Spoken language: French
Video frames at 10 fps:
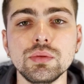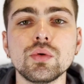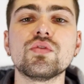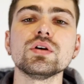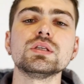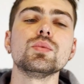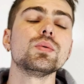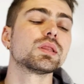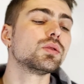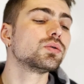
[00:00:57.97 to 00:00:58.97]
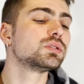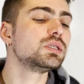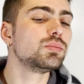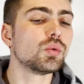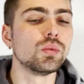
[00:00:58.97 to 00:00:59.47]
Donc forcément, maintenant, on se
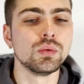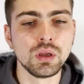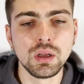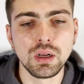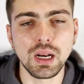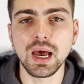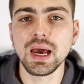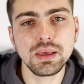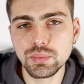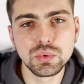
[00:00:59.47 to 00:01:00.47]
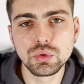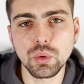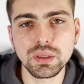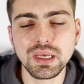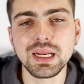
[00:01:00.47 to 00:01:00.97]
dit, bon, la hype du
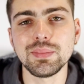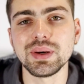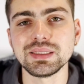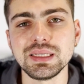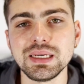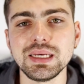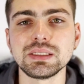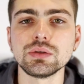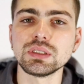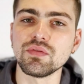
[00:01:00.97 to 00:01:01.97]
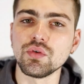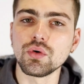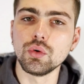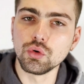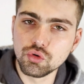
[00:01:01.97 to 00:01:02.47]
3D, elle est passée, est-ce que ça vaut
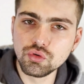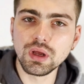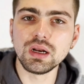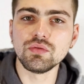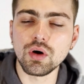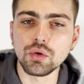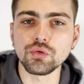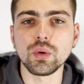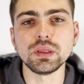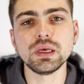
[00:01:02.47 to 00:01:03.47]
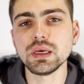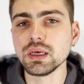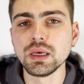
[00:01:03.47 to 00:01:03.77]
le coup d'aller le voir en 3D